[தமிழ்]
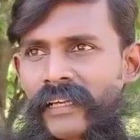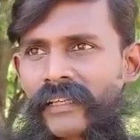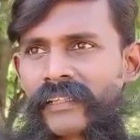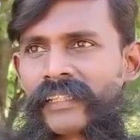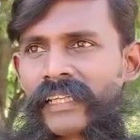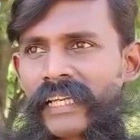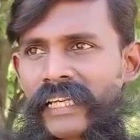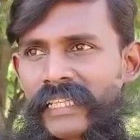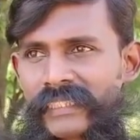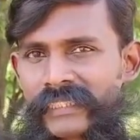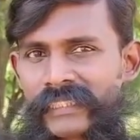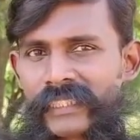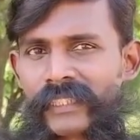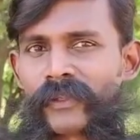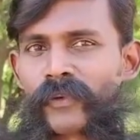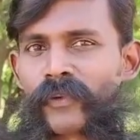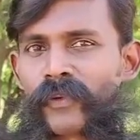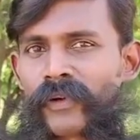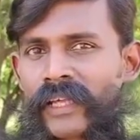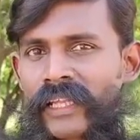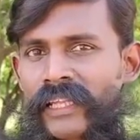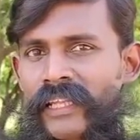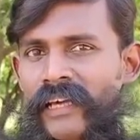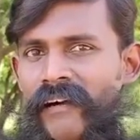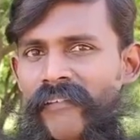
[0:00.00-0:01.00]
யாரும்
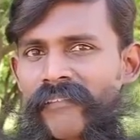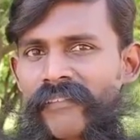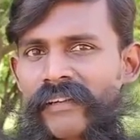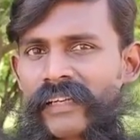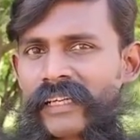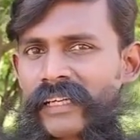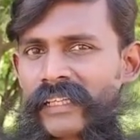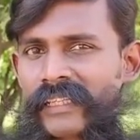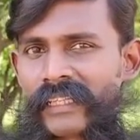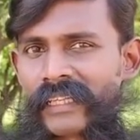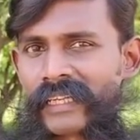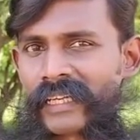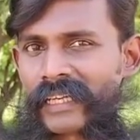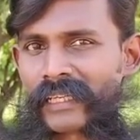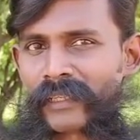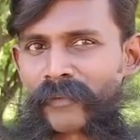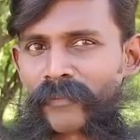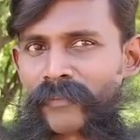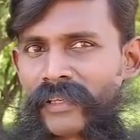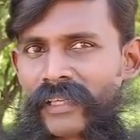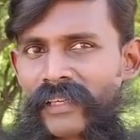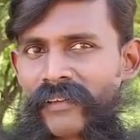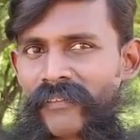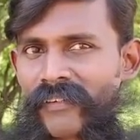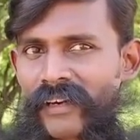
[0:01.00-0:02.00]
நினச்சிடக்கூடாது அவருக்கு எந்த கெட்ட
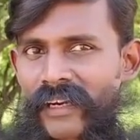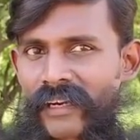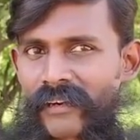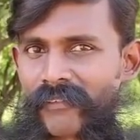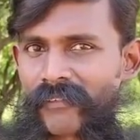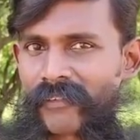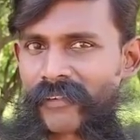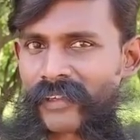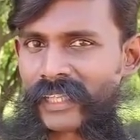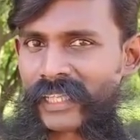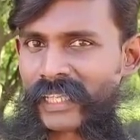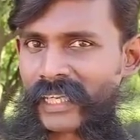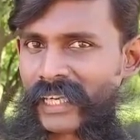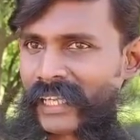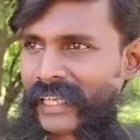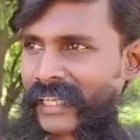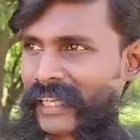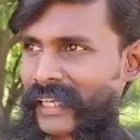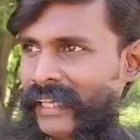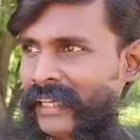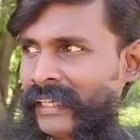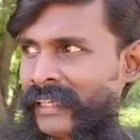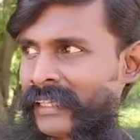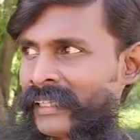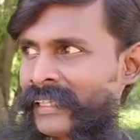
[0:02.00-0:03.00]
பேர் வரக்கூடாது
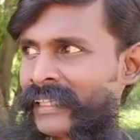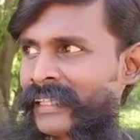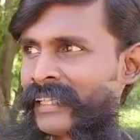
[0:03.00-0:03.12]
இல்லைங்க